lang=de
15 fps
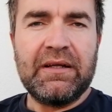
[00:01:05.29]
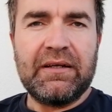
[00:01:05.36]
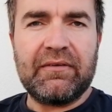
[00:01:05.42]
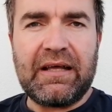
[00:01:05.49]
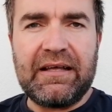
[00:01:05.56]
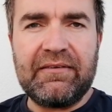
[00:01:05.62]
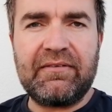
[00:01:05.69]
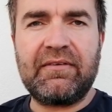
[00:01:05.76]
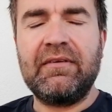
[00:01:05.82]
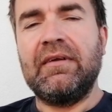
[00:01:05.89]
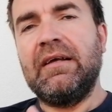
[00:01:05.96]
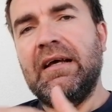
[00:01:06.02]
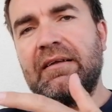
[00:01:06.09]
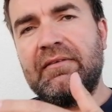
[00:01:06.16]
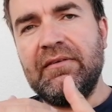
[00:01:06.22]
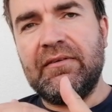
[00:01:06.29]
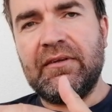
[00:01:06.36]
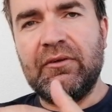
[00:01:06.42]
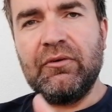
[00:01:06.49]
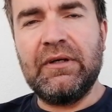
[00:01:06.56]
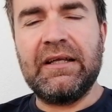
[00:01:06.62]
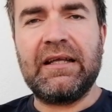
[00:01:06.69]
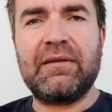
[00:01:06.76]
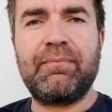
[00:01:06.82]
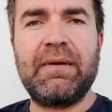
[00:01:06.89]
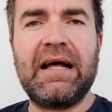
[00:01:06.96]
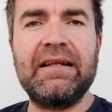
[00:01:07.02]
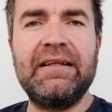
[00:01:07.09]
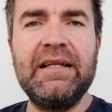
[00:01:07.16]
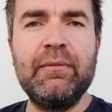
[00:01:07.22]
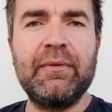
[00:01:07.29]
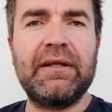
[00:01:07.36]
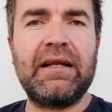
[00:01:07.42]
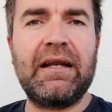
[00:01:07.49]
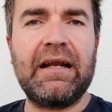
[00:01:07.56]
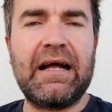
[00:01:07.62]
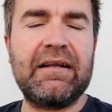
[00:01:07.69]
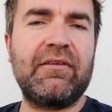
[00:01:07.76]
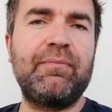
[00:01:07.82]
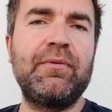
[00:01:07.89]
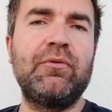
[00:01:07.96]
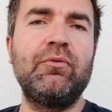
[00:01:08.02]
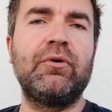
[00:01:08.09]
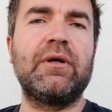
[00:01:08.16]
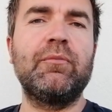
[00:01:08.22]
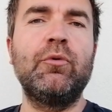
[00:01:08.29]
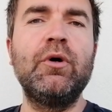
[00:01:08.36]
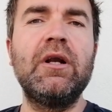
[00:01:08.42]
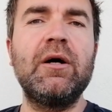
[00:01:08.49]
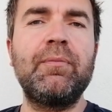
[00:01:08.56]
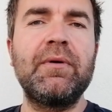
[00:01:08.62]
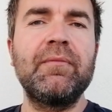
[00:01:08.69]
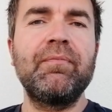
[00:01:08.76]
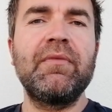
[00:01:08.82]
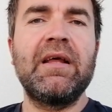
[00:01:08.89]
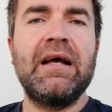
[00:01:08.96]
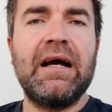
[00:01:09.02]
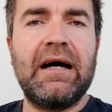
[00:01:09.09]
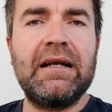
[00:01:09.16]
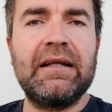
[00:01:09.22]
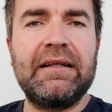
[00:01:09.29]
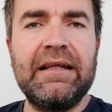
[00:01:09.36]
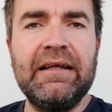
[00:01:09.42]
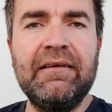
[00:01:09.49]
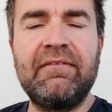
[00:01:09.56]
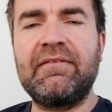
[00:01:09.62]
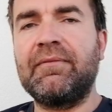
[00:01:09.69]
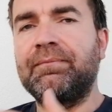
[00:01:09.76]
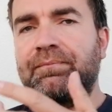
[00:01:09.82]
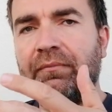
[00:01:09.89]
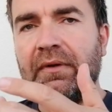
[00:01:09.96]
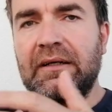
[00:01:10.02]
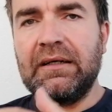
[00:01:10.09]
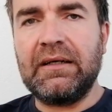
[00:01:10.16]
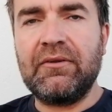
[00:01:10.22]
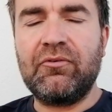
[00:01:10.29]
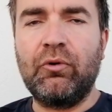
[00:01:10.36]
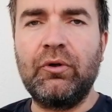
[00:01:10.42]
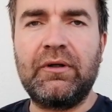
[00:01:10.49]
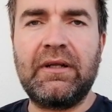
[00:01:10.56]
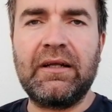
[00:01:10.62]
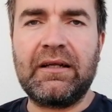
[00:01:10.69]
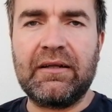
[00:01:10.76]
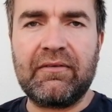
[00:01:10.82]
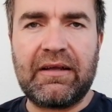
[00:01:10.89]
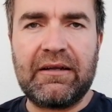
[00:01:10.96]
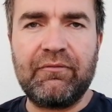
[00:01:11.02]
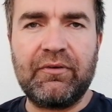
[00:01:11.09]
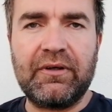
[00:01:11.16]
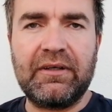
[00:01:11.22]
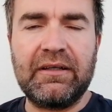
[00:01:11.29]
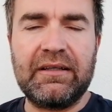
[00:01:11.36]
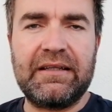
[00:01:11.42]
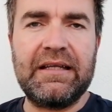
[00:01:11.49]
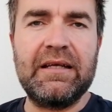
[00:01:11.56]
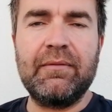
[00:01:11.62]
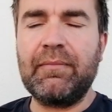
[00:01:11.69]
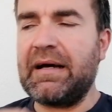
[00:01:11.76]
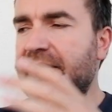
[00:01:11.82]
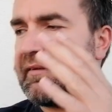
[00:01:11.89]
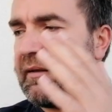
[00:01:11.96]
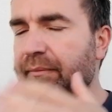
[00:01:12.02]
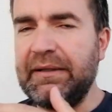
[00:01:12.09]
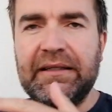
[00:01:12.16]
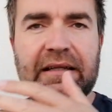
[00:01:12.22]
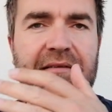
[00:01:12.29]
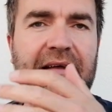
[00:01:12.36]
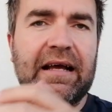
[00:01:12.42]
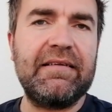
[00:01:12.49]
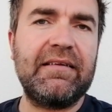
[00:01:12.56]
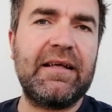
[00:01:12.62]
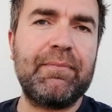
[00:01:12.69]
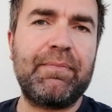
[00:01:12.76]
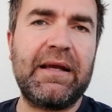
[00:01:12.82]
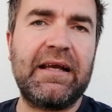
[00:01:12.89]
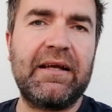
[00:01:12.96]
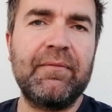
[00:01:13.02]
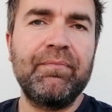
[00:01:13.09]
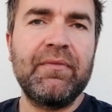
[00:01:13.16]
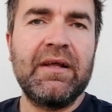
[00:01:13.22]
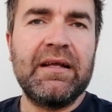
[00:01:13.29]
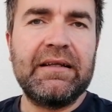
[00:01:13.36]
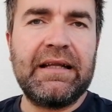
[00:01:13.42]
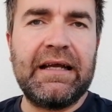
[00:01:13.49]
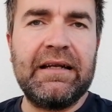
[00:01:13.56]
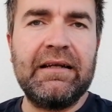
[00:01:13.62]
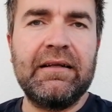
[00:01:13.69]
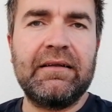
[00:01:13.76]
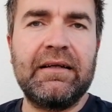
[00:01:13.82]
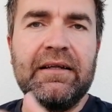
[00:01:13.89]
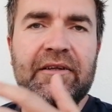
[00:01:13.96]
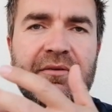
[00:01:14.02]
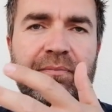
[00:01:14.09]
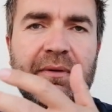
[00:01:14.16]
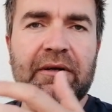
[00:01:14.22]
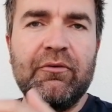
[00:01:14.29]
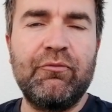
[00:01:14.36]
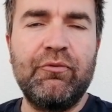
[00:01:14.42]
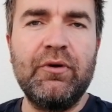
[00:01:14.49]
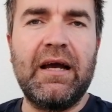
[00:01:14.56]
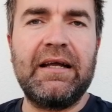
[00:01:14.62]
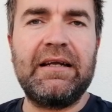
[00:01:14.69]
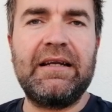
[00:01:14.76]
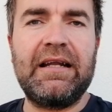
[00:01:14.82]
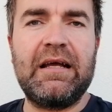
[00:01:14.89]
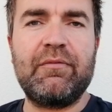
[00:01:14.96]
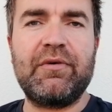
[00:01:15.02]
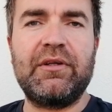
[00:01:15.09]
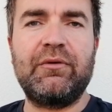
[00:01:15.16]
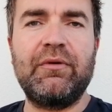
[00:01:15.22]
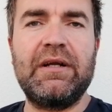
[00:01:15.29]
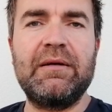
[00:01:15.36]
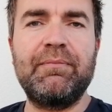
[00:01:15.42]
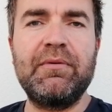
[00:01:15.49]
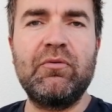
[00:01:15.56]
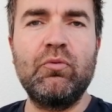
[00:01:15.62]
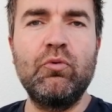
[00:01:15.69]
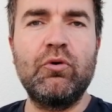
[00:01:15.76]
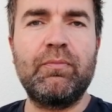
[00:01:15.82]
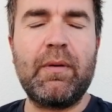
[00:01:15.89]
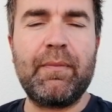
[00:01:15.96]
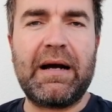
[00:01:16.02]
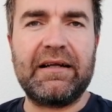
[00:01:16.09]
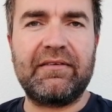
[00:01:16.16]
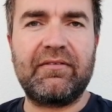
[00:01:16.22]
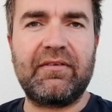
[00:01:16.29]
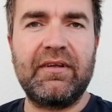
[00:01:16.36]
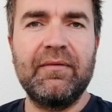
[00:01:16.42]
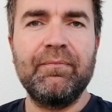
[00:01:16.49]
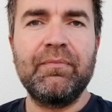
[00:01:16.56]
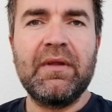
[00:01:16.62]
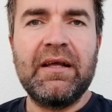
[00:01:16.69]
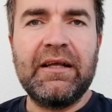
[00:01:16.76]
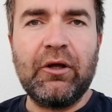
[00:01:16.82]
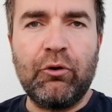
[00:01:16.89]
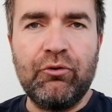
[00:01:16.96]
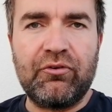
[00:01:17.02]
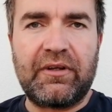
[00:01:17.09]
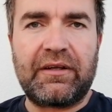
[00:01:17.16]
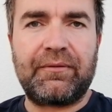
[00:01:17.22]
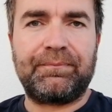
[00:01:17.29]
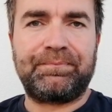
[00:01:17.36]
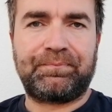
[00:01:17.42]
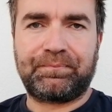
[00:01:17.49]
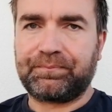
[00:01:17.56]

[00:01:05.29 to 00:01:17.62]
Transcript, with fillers: Das heißt, es ist natürlich, es plant niemand einen Arztbesuch im Urlaub, allerdings äh, sollte ganz einfach die Maske mit ins Reisegepäck, denn dann ist man für einen eventuellen Besuch beim Arzt gerüstet.